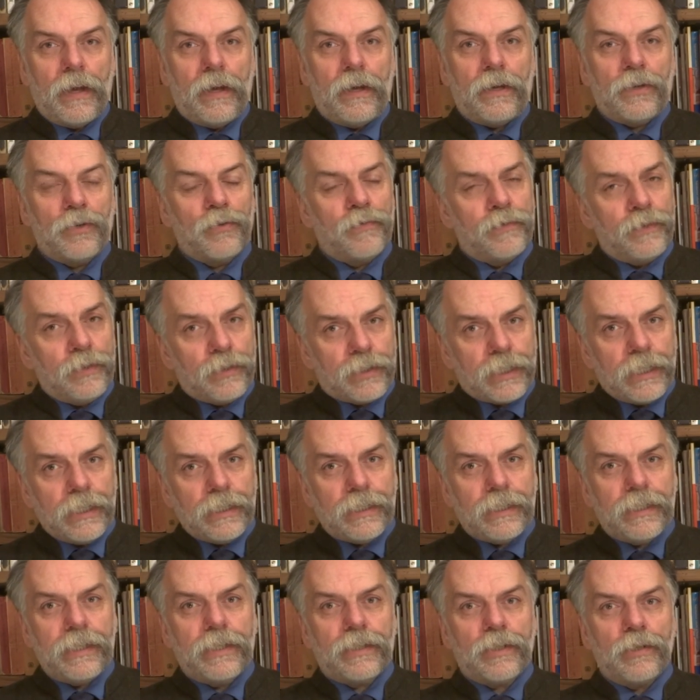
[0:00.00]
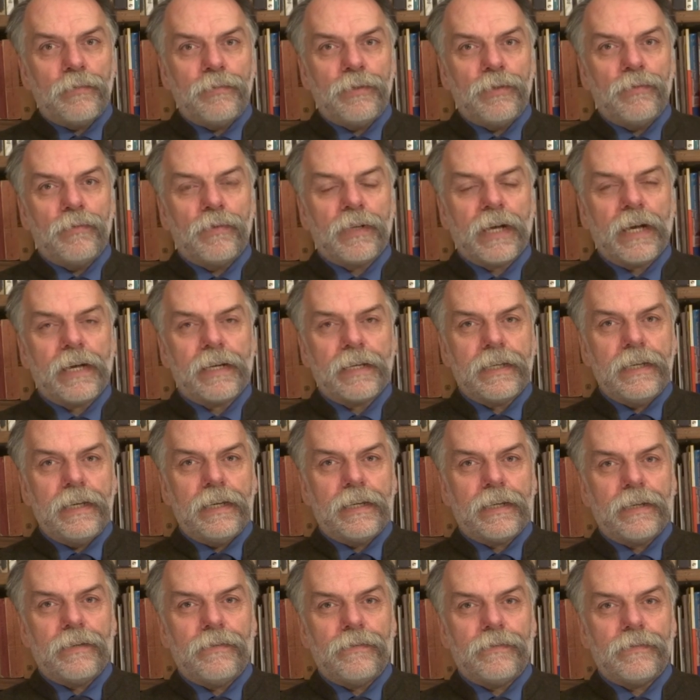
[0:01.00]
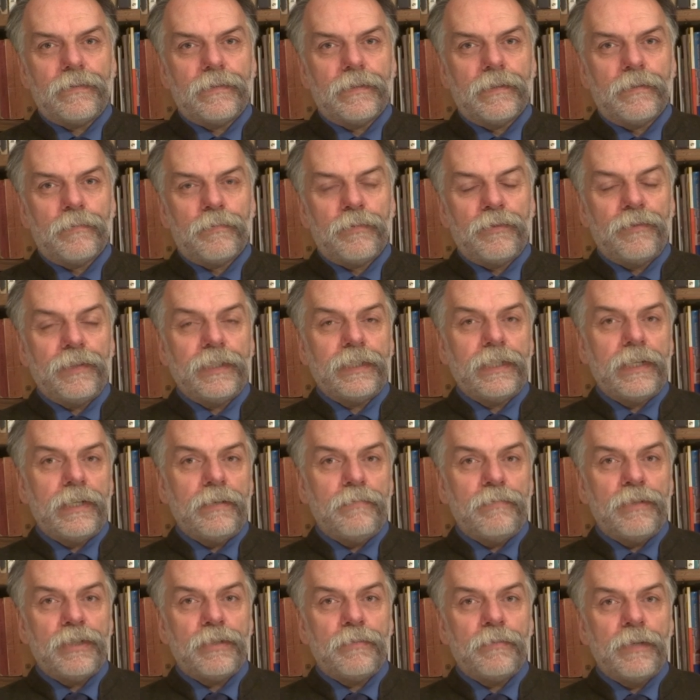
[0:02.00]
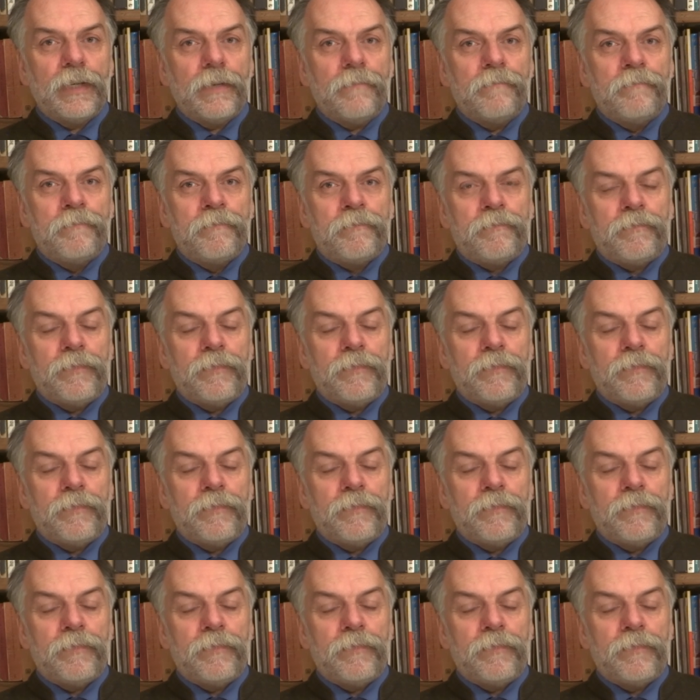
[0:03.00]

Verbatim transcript: Równocześnie robił karierę, powiedzielibyśmy,